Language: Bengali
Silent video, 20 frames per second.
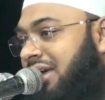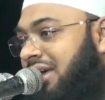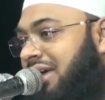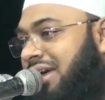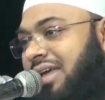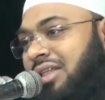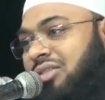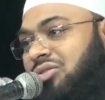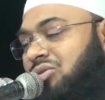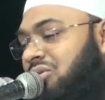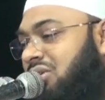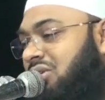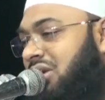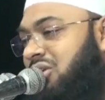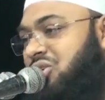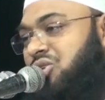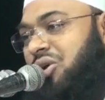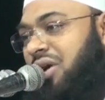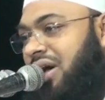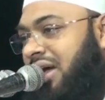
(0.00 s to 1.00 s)
কিন্তু
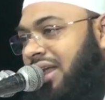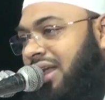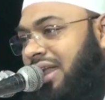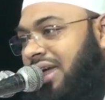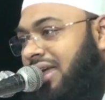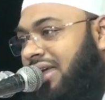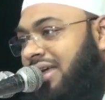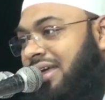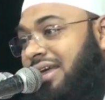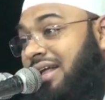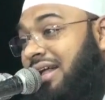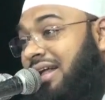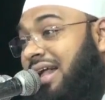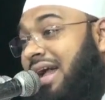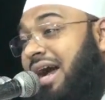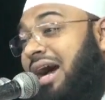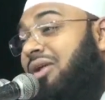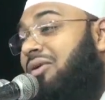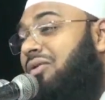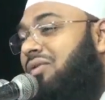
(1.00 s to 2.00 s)
কিছু হয় নাই
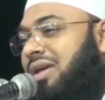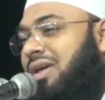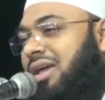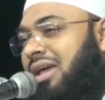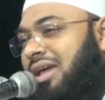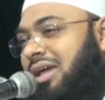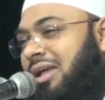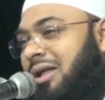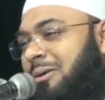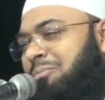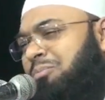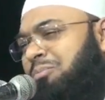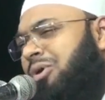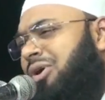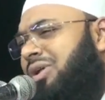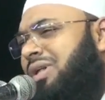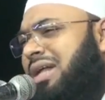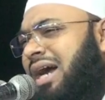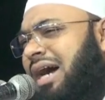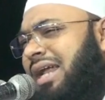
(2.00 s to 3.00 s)
কারণ কি
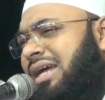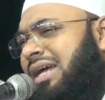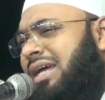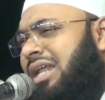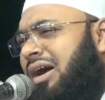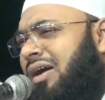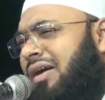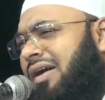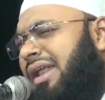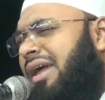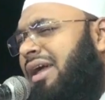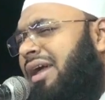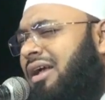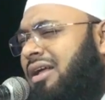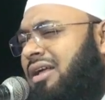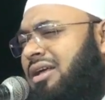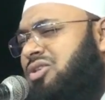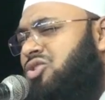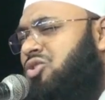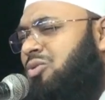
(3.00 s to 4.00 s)
বৈজ্ঞানিকরা অনেক
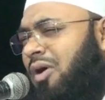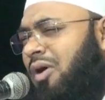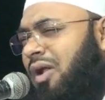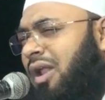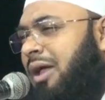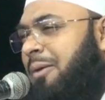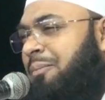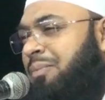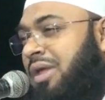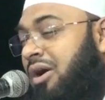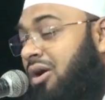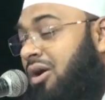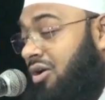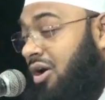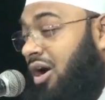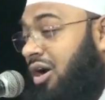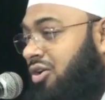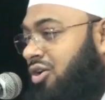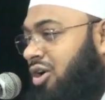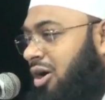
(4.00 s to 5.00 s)
কিছু বলে
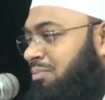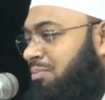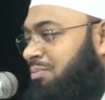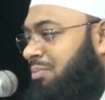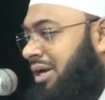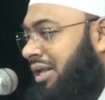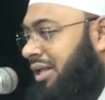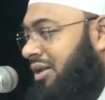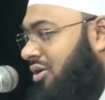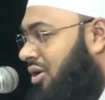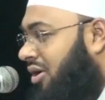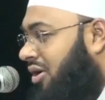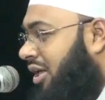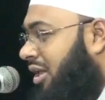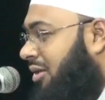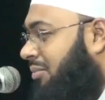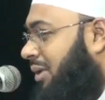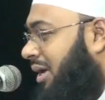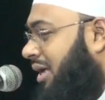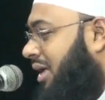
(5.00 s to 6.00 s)
রড কোম্পানির
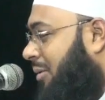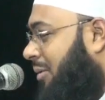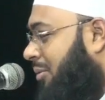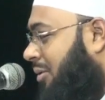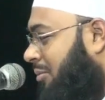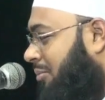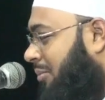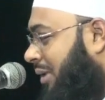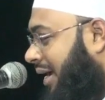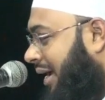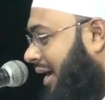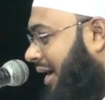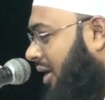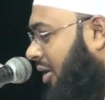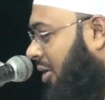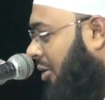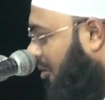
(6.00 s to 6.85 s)
রডের বিজ্ঞাপন বেড়ে গেল